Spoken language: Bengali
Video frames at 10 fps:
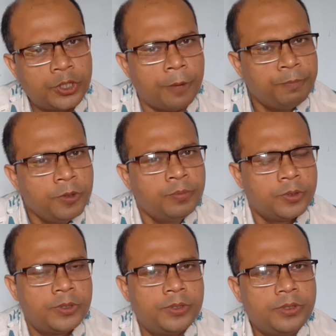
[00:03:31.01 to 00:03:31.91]
সপ্তম
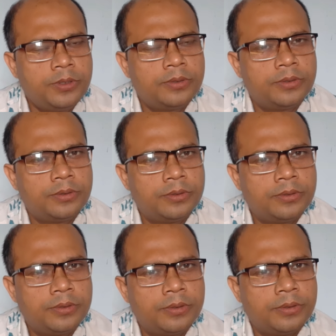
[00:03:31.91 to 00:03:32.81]
প্রশ্ন
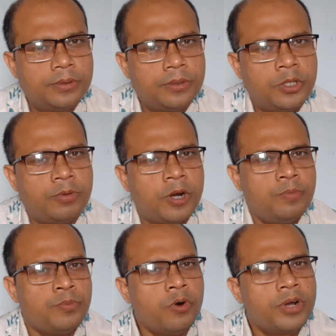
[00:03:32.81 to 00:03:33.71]
তোমার
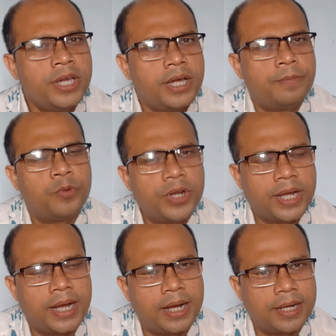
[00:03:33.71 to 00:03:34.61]
মৌখিক
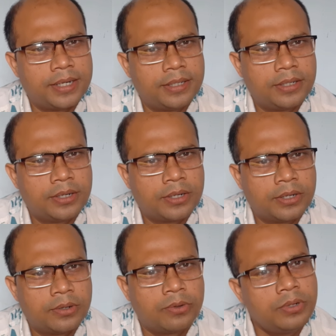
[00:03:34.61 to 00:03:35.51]
পরীক্ষার
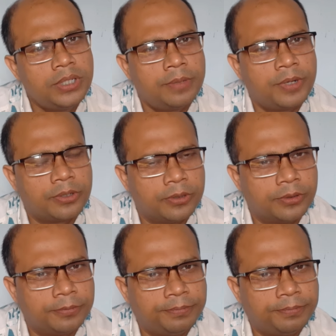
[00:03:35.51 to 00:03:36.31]
কোড নাম্বার কত